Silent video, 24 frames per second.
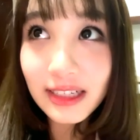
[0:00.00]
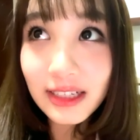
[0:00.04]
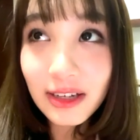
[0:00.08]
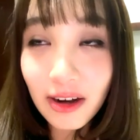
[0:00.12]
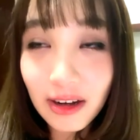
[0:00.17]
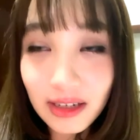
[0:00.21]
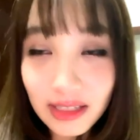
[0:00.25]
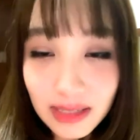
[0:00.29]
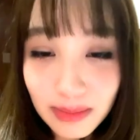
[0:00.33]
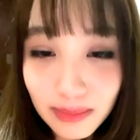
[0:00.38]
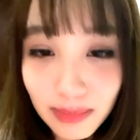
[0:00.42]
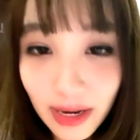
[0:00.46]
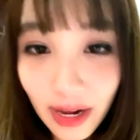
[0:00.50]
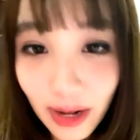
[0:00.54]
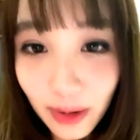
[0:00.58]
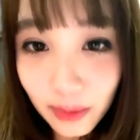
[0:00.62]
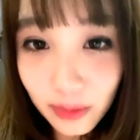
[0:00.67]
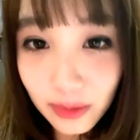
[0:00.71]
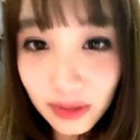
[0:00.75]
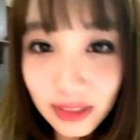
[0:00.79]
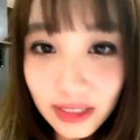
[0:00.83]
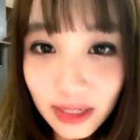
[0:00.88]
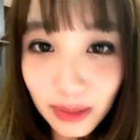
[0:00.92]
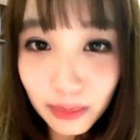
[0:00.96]
ของสัมมนา
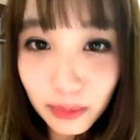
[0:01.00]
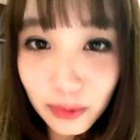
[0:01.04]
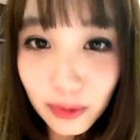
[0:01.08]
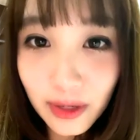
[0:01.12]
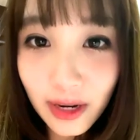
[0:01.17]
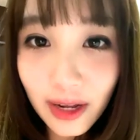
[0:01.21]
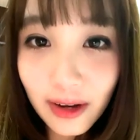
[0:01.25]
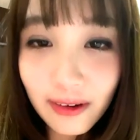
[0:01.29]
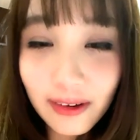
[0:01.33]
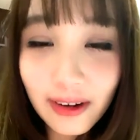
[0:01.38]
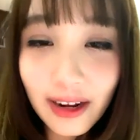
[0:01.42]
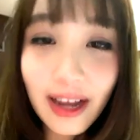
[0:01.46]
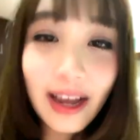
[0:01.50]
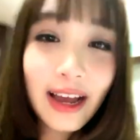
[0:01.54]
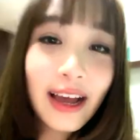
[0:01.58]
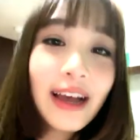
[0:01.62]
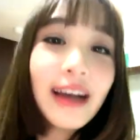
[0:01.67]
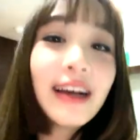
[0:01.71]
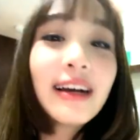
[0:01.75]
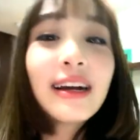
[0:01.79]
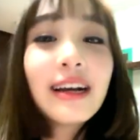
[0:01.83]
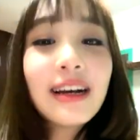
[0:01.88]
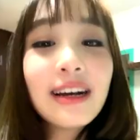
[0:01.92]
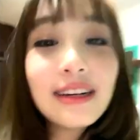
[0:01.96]
คุณจากบูธเรานะคะ
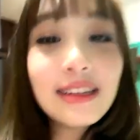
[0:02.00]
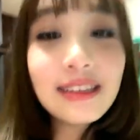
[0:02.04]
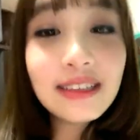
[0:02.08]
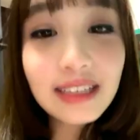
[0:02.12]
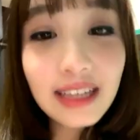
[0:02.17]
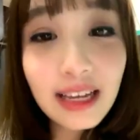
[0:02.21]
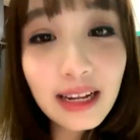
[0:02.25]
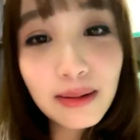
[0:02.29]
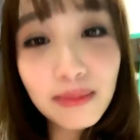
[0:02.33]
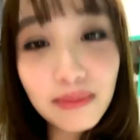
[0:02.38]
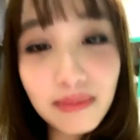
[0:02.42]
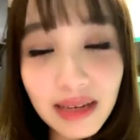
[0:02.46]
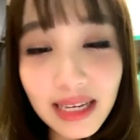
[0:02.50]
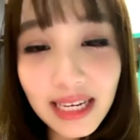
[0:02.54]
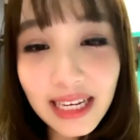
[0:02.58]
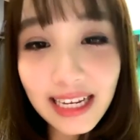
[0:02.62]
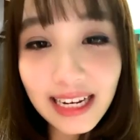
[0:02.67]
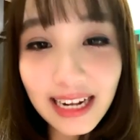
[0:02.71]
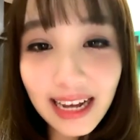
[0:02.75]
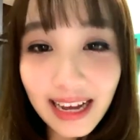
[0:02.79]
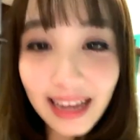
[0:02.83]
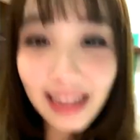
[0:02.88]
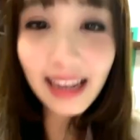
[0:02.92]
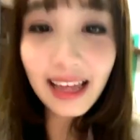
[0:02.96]
ก็คือเซต B
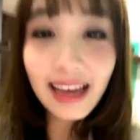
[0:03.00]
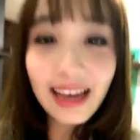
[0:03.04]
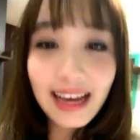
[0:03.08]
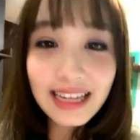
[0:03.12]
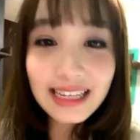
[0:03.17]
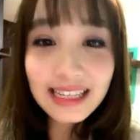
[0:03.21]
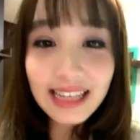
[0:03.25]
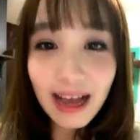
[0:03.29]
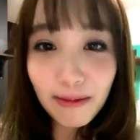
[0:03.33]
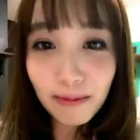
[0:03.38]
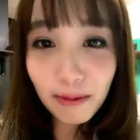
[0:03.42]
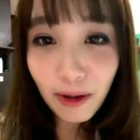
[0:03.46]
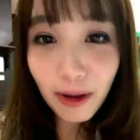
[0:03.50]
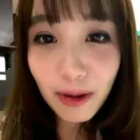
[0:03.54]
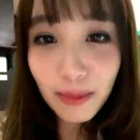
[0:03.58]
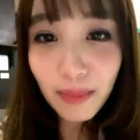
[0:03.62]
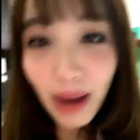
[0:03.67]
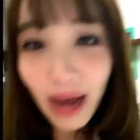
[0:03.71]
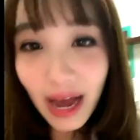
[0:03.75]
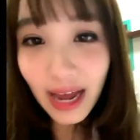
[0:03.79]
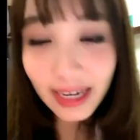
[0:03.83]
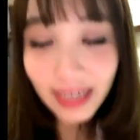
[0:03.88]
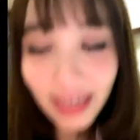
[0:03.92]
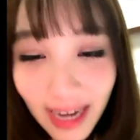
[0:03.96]
นะคะราคาสามร้อย
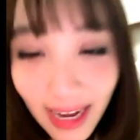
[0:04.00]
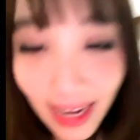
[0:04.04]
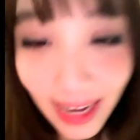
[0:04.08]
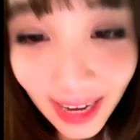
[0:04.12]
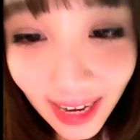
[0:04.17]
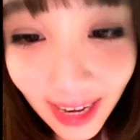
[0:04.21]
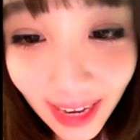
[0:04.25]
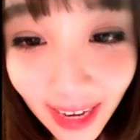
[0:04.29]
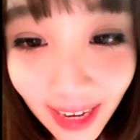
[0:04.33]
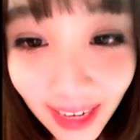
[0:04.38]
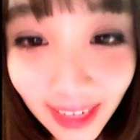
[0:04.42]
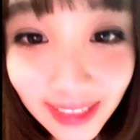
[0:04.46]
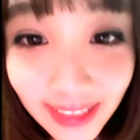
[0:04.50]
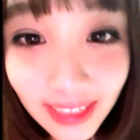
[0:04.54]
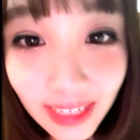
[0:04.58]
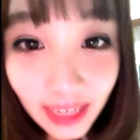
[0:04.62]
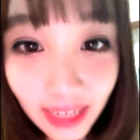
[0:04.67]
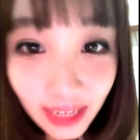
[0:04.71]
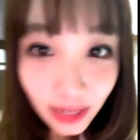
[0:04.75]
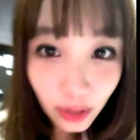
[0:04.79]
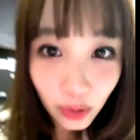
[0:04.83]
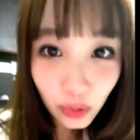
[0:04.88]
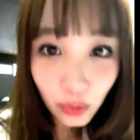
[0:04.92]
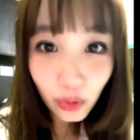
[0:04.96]
บาทค่ะ
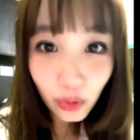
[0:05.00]
แล้